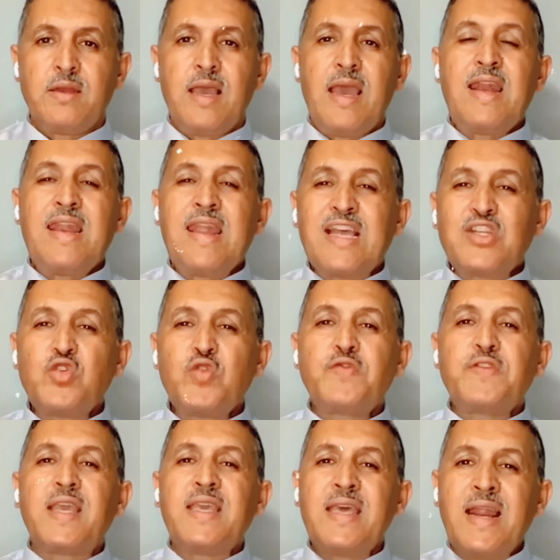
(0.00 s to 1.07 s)
انها تشوف
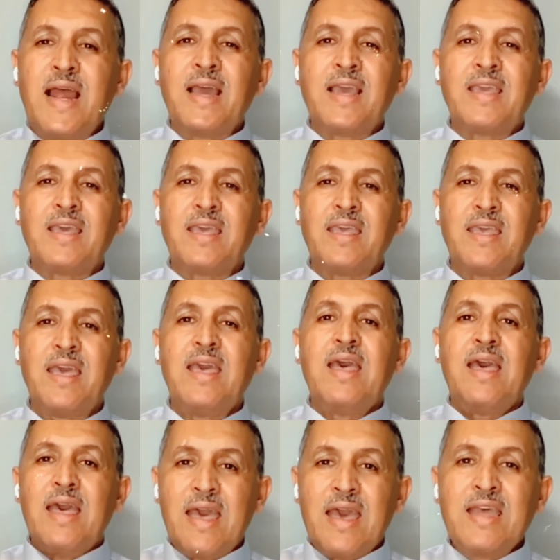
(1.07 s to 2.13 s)
تغيير حقيقي
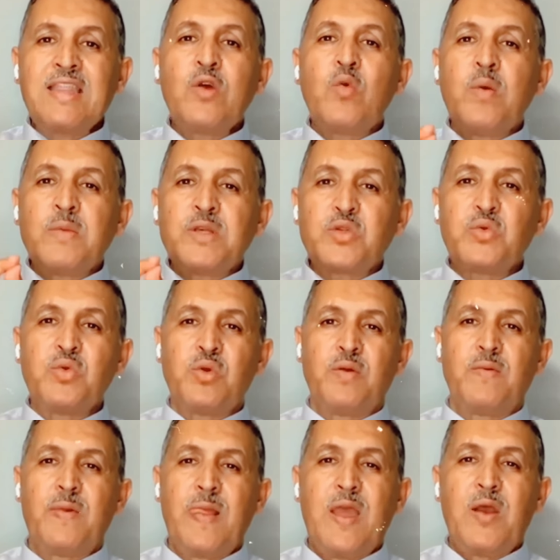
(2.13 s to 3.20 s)
هادئ ومسؤول
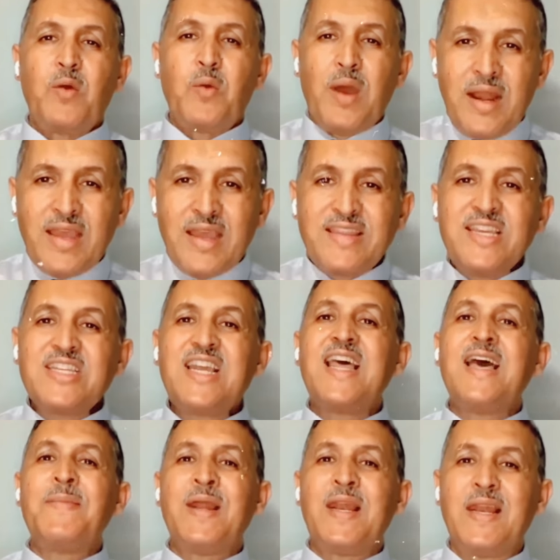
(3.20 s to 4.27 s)
وانها تعيش
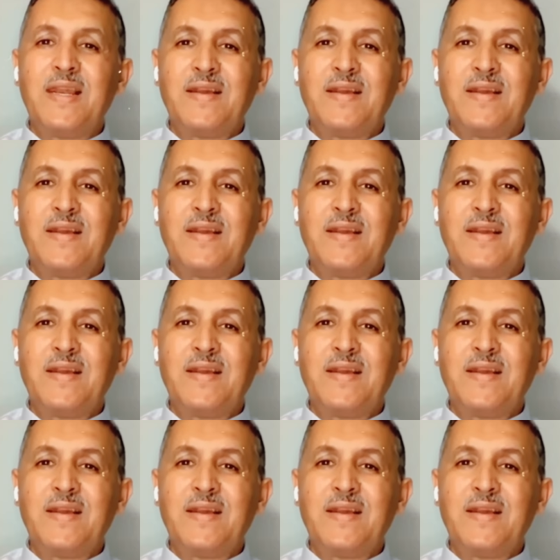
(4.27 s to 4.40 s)
الامل